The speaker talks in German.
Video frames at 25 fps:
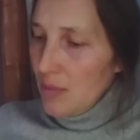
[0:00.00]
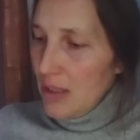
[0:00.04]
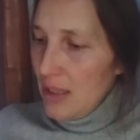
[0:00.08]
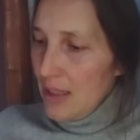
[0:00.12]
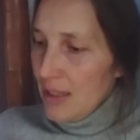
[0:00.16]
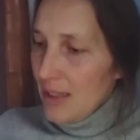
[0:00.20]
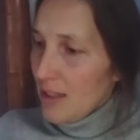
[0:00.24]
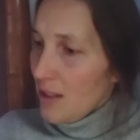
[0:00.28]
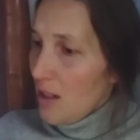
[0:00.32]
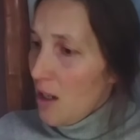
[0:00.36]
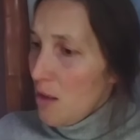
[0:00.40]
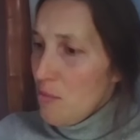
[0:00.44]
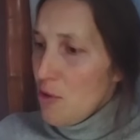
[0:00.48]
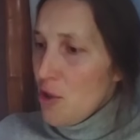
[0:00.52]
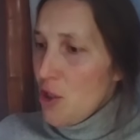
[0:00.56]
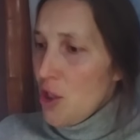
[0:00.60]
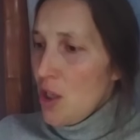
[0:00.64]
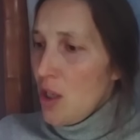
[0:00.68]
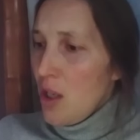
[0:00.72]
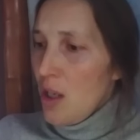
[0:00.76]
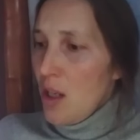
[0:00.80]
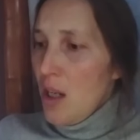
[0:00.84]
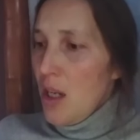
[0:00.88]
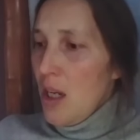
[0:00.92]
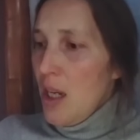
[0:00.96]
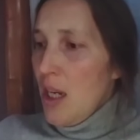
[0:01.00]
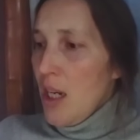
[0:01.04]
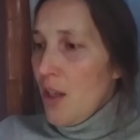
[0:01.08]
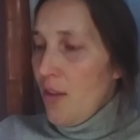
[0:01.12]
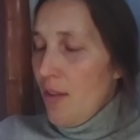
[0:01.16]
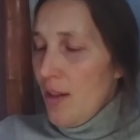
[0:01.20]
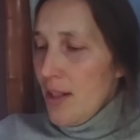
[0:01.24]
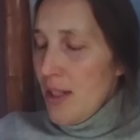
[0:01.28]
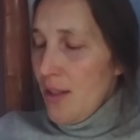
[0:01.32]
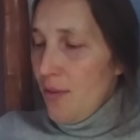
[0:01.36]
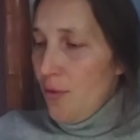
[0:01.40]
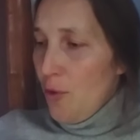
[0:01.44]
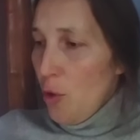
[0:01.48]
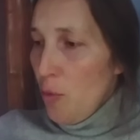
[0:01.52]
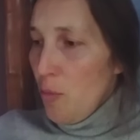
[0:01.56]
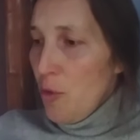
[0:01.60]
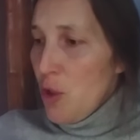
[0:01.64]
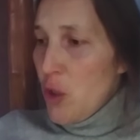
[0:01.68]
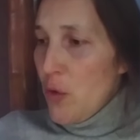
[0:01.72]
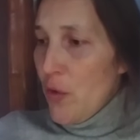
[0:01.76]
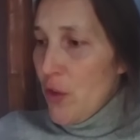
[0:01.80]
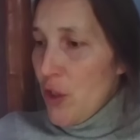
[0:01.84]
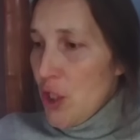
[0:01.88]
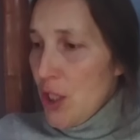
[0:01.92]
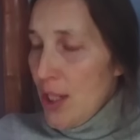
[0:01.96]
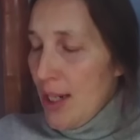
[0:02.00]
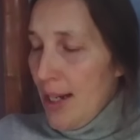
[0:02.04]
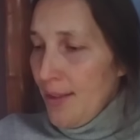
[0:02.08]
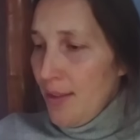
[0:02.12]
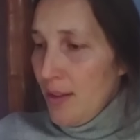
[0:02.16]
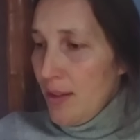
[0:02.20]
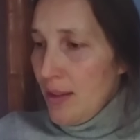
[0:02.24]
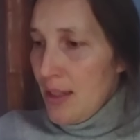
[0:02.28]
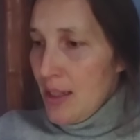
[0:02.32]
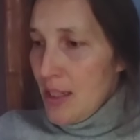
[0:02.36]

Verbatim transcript: Dann habe ich quasi für mich verstanden,